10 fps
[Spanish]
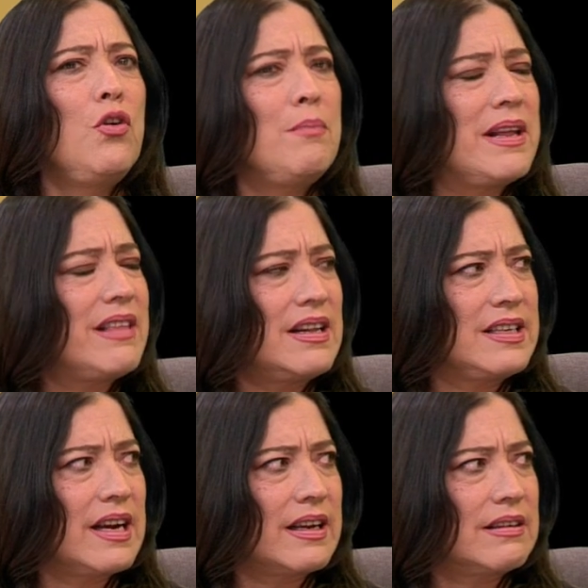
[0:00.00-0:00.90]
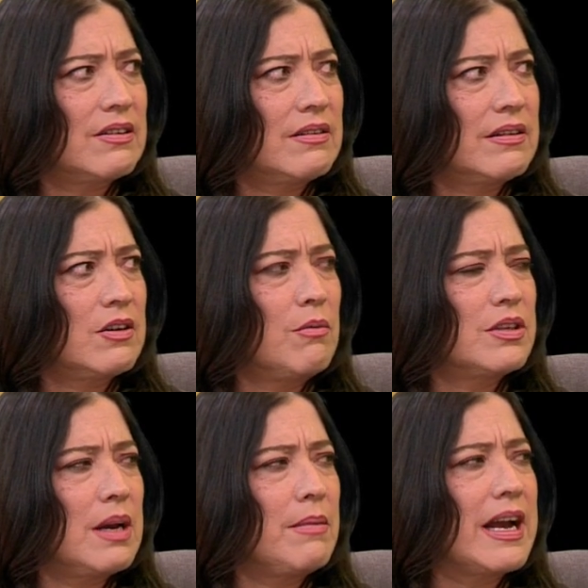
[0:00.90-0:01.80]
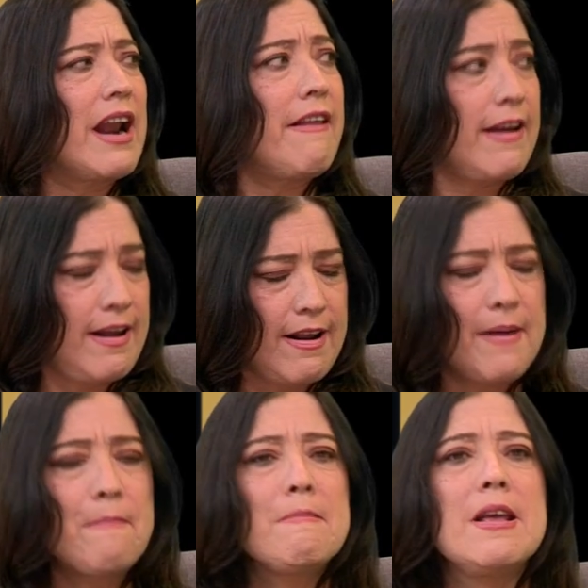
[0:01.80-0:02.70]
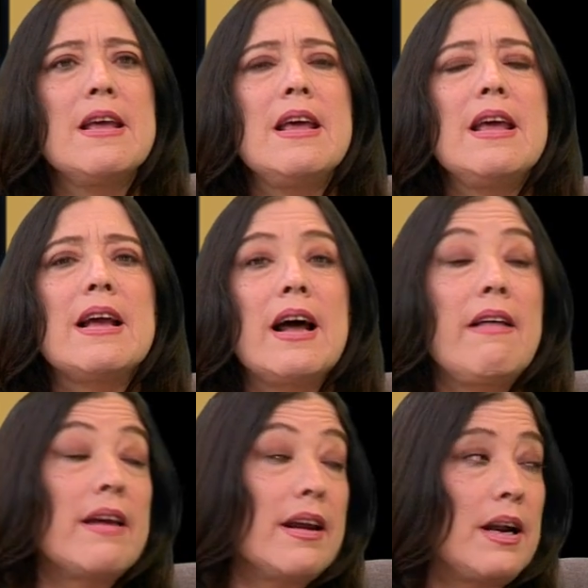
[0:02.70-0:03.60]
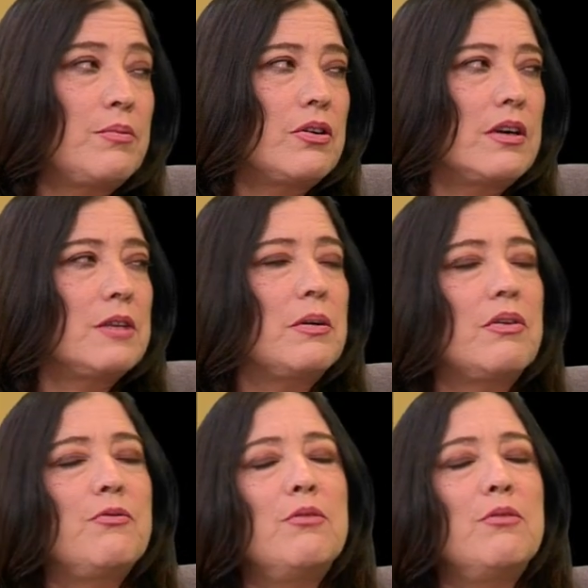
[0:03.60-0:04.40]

Full Metal Jacket, ah, se llama? Cara de Guerra. Cara de Guerra la pusieron en español,